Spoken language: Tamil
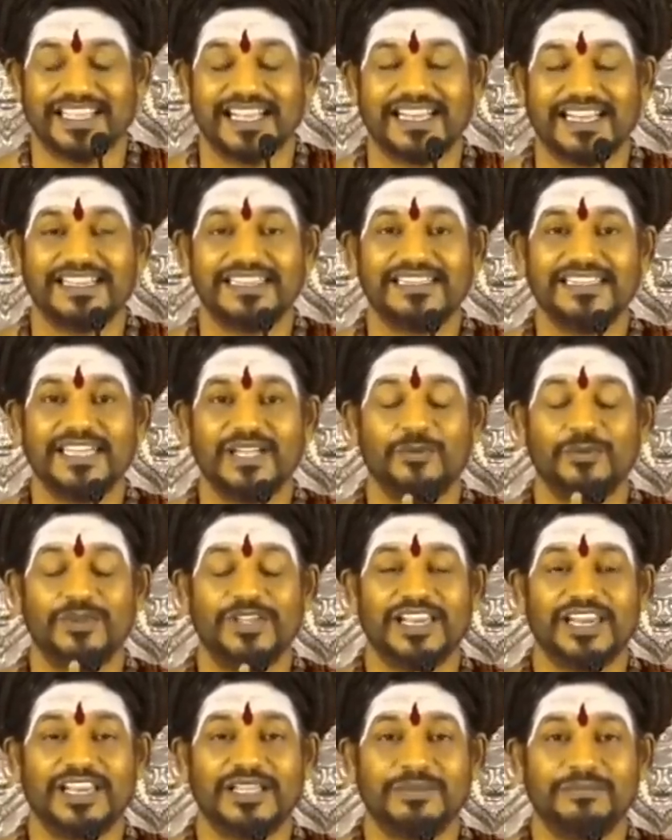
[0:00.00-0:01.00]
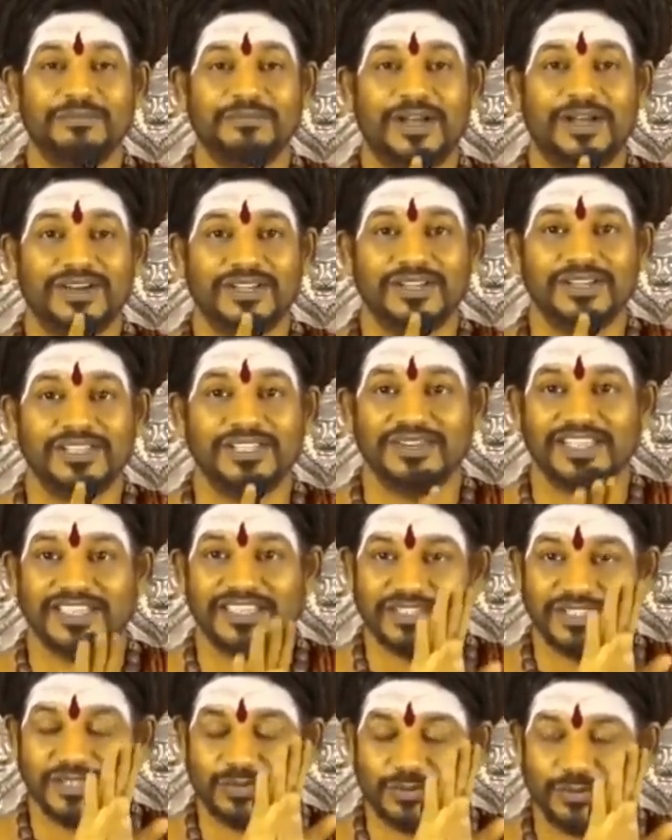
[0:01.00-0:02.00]
எந்த உயிரையும் மருந்து
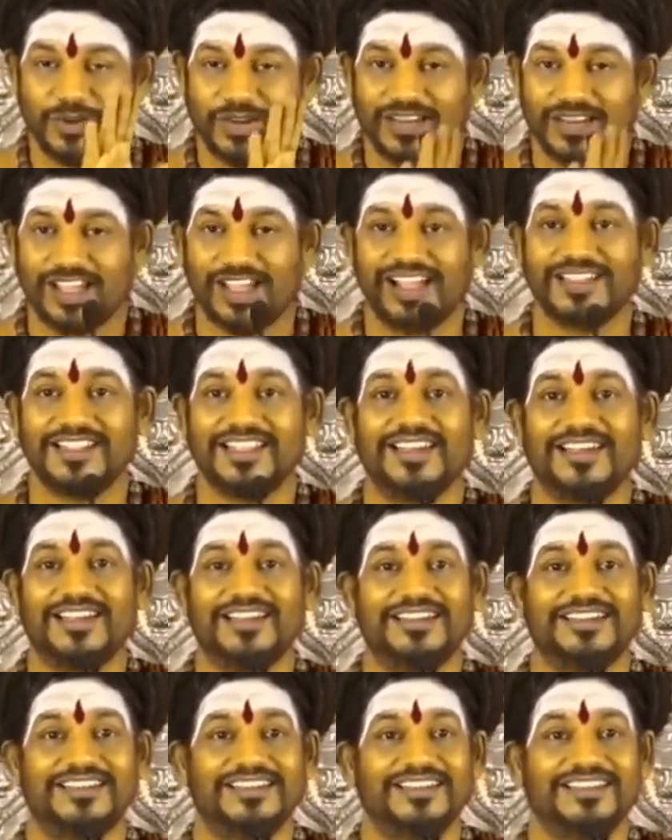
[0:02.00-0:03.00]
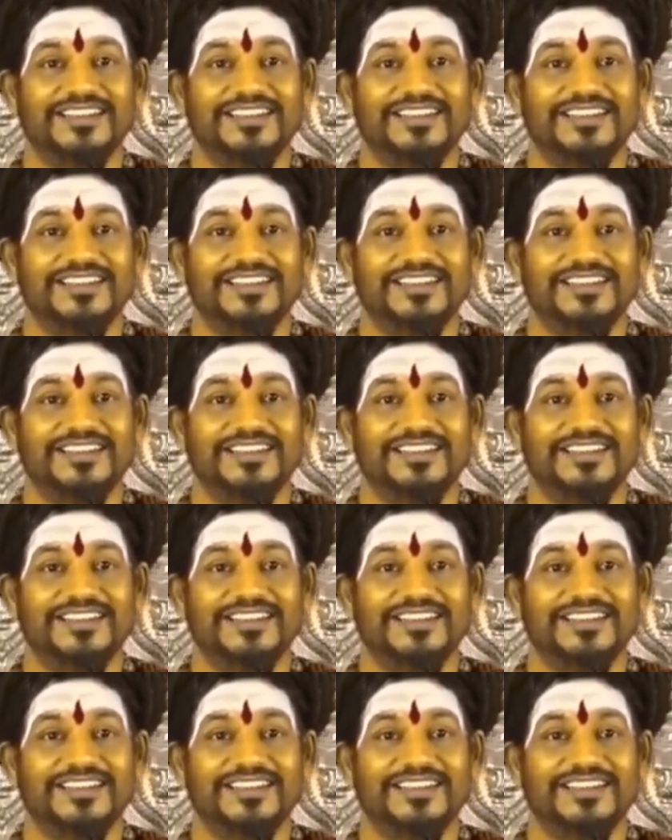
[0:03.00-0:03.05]
வைத்து கொல்லாதீர்கள்